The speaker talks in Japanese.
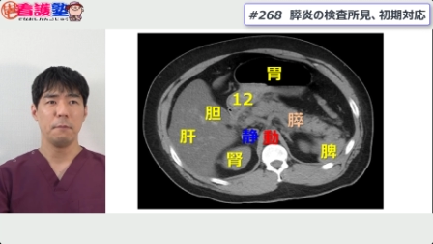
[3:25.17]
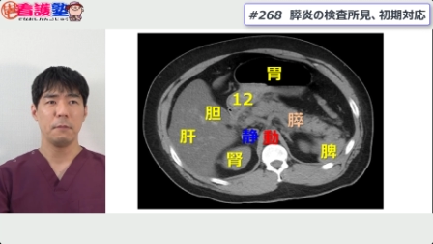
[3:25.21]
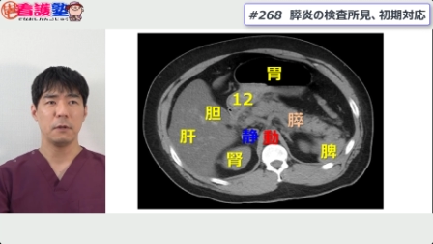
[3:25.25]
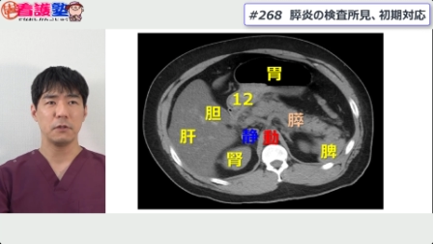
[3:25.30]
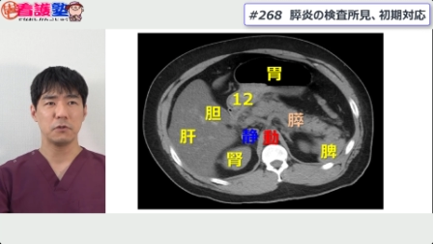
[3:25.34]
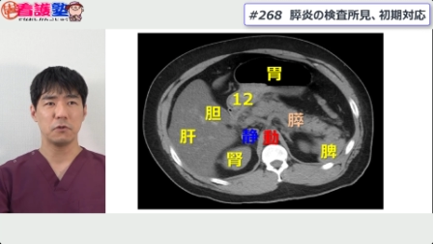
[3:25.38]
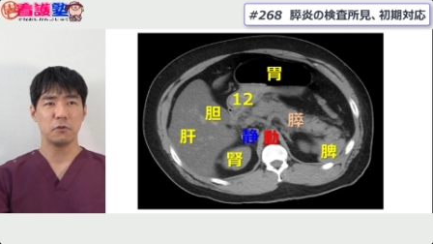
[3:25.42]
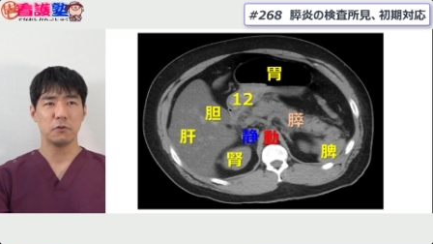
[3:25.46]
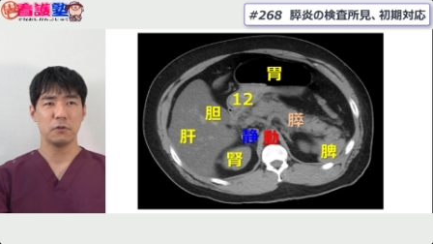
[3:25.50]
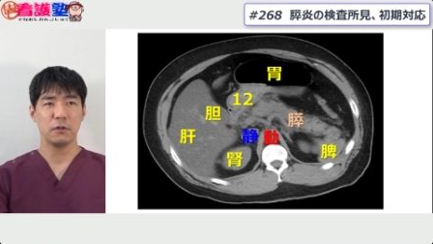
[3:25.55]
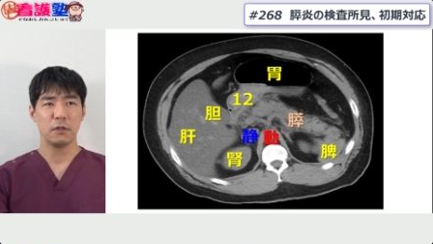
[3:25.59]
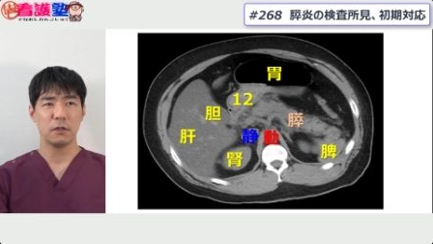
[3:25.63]
まあ、
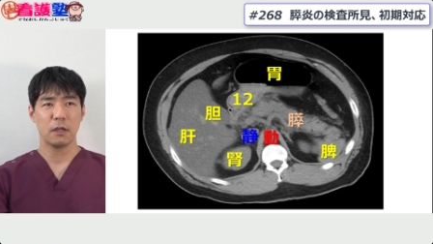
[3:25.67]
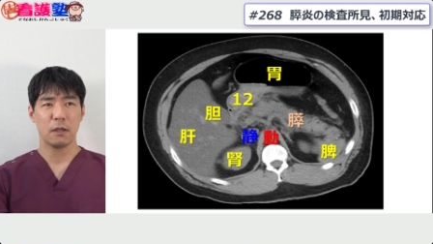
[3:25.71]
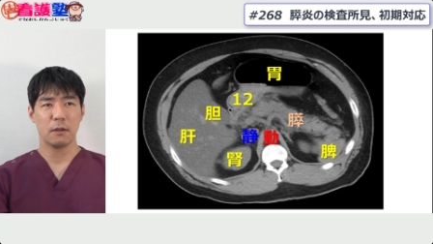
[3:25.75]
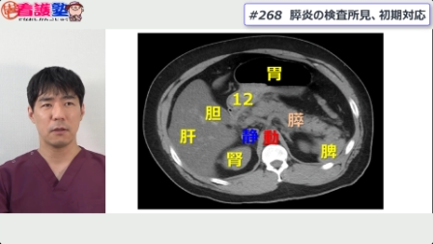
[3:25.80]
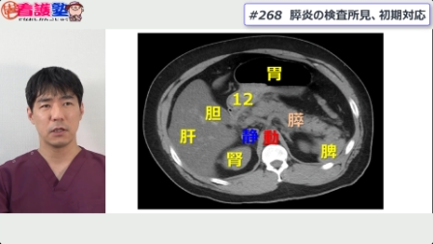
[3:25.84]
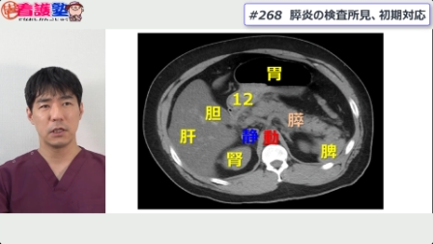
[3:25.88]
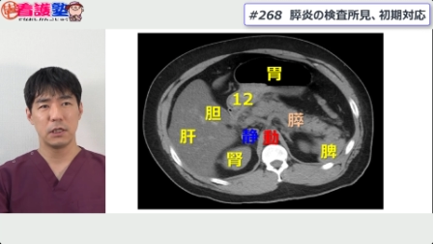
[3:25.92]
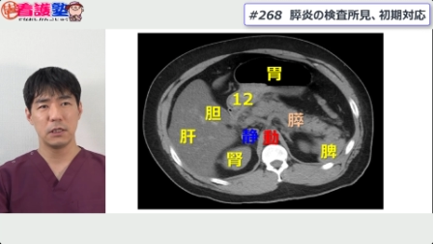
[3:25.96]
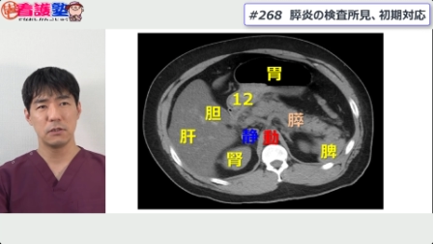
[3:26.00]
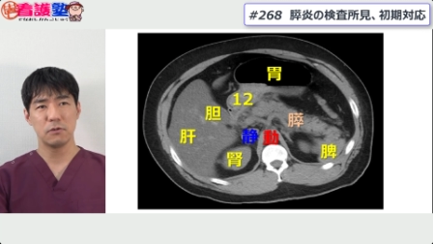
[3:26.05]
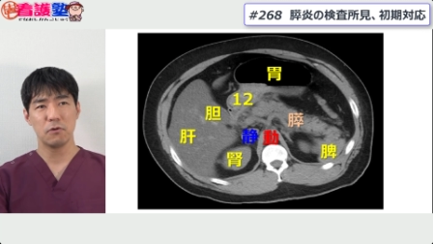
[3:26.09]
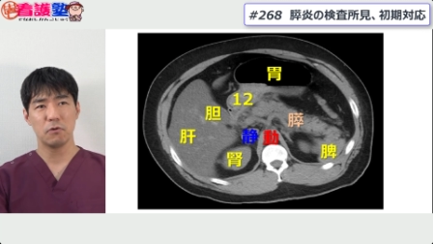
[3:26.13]
ちょっとだけあ
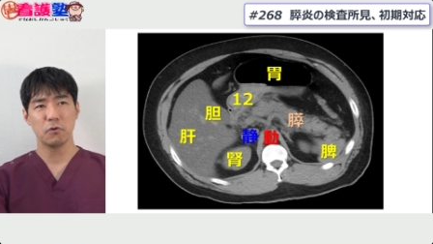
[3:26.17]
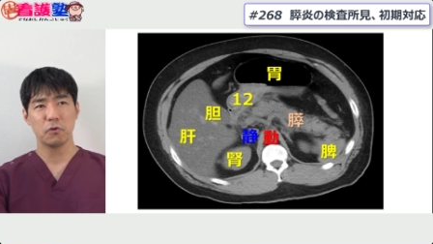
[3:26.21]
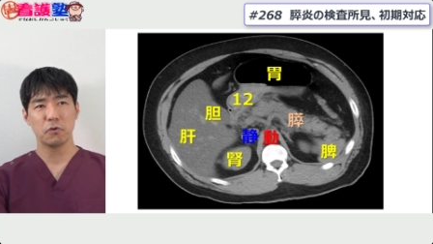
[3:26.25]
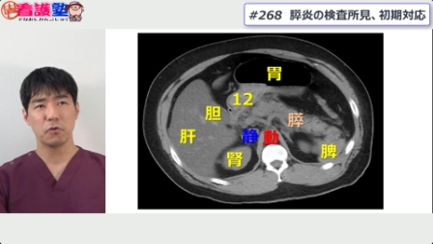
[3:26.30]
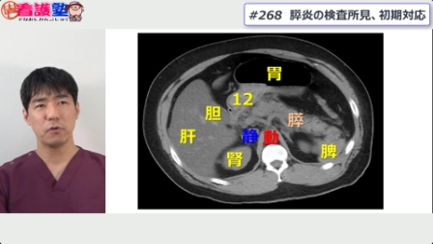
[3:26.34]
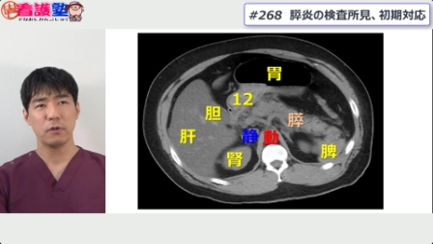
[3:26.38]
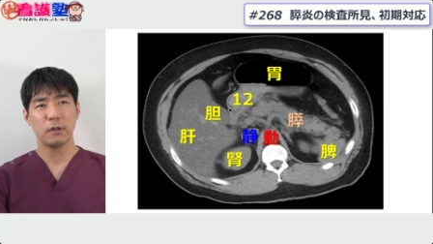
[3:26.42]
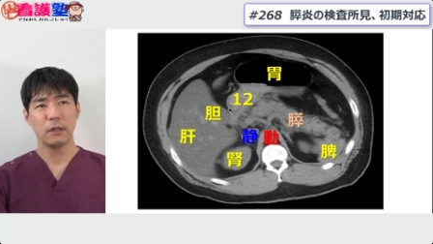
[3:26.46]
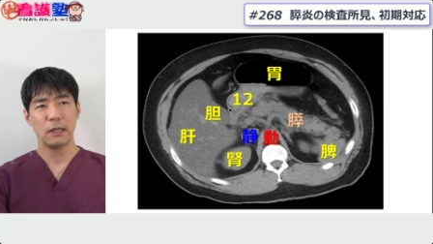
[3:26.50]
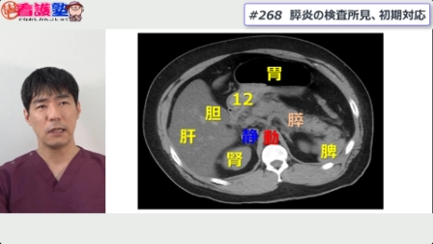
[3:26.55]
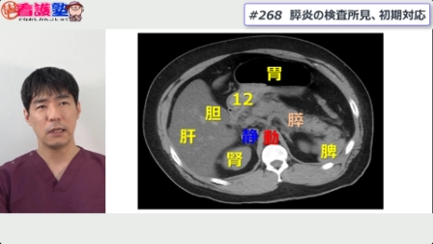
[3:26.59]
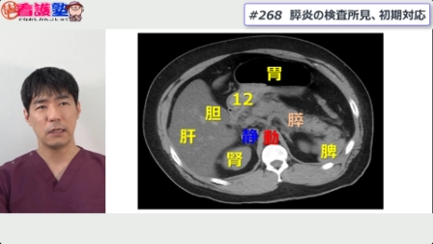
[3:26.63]
の脾臓の
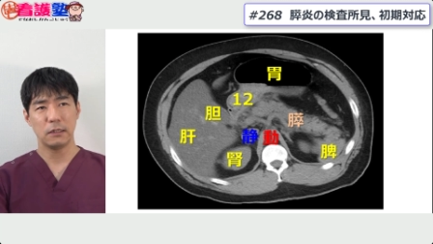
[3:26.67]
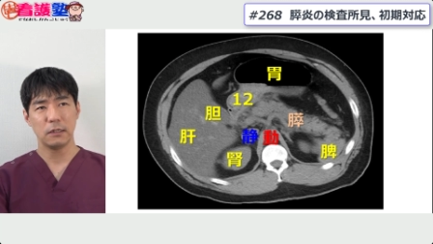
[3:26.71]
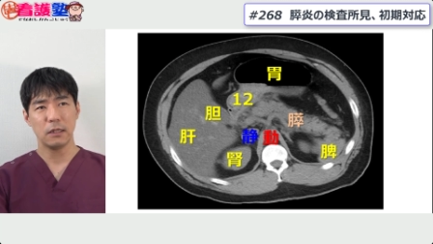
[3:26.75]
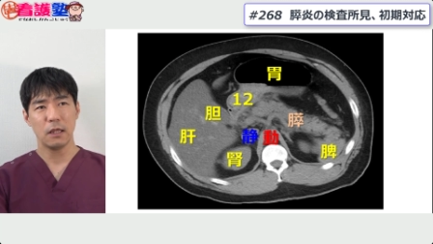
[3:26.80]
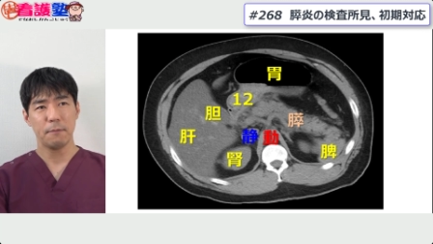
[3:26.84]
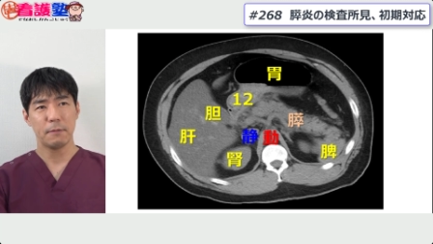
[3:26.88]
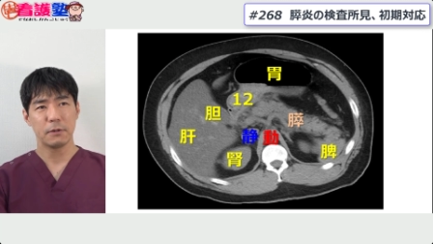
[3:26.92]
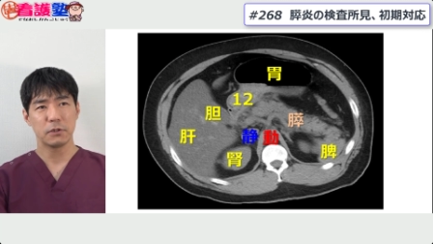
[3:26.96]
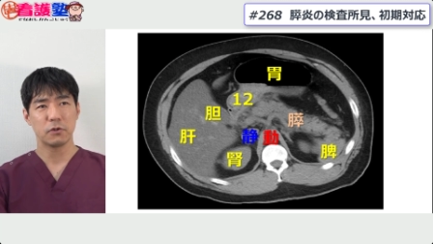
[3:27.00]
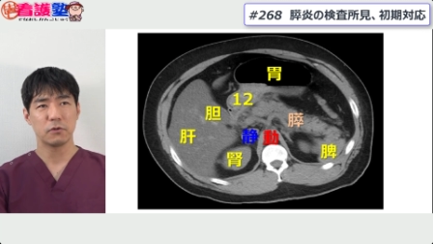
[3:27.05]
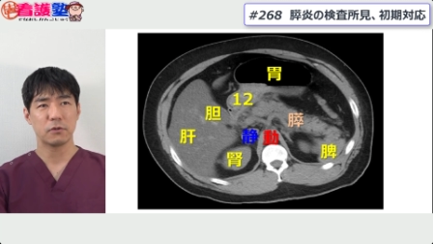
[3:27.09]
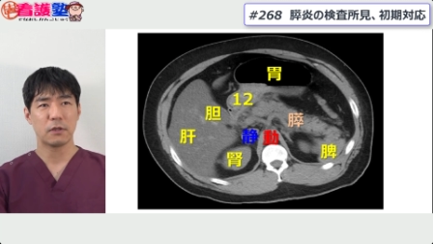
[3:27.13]
隣に
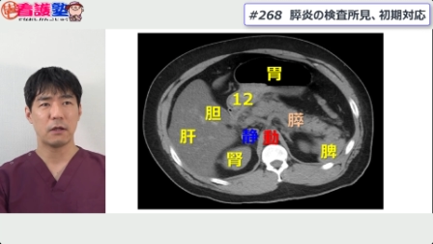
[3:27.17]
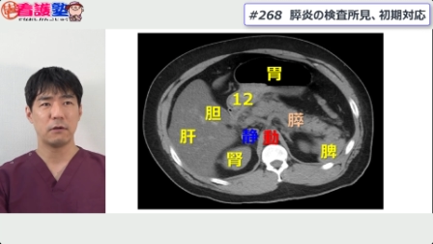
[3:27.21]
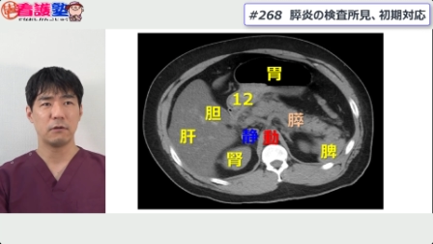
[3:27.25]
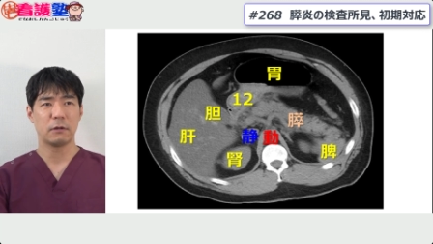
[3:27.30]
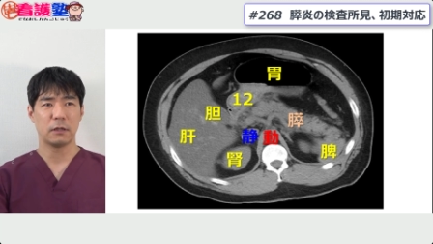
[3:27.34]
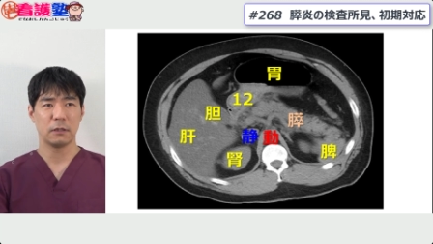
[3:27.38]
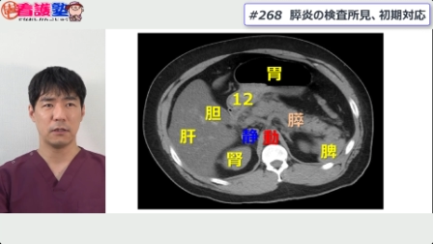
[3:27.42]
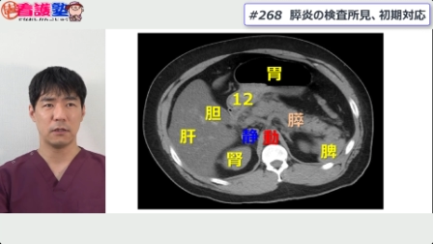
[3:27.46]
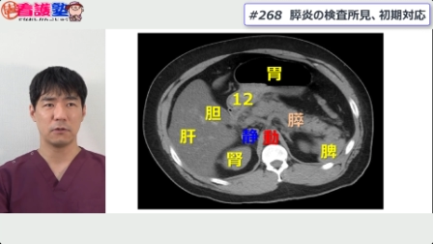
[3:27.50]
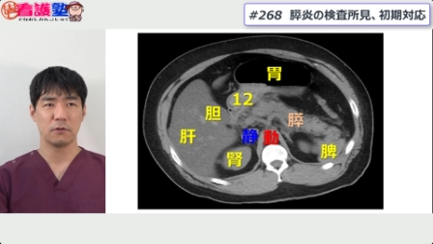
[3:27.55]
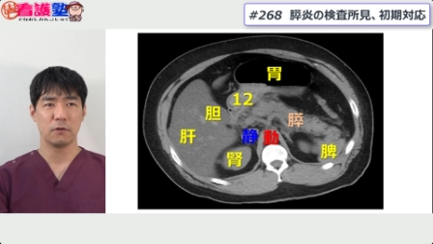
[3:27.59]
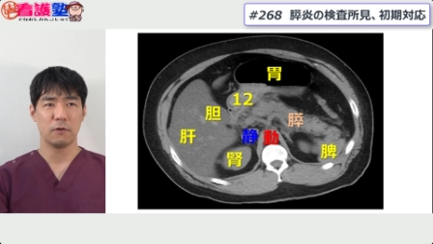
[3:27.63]
ね、まあ、ちょっとある
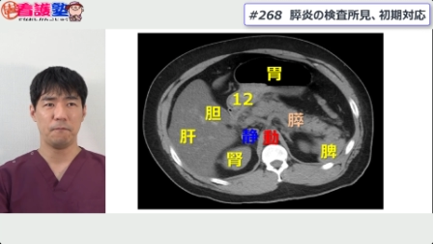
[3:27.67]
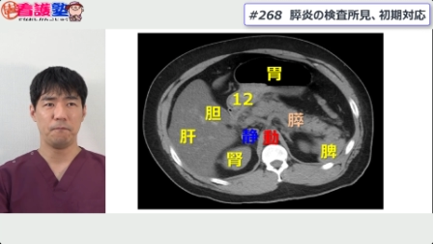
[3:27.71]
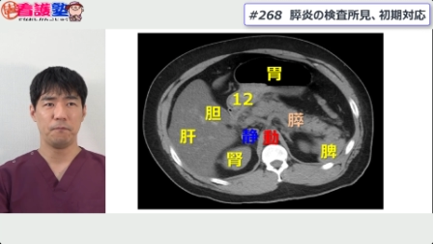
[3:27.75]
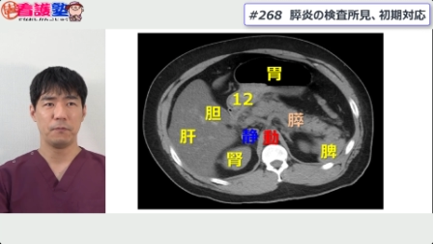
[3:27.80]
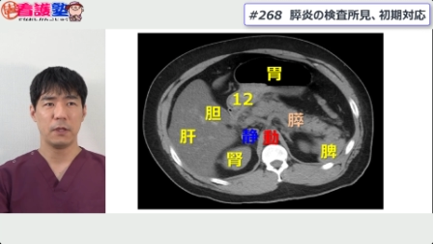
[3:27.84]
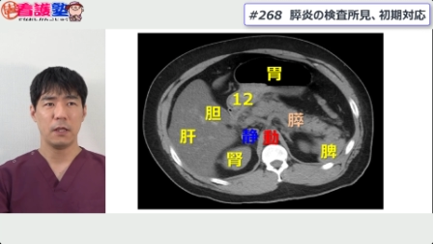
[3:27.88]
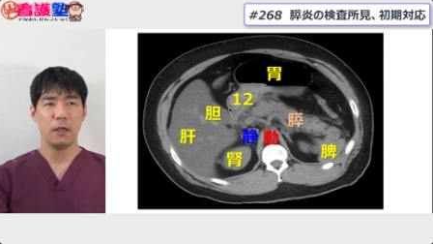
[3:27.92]
かなと。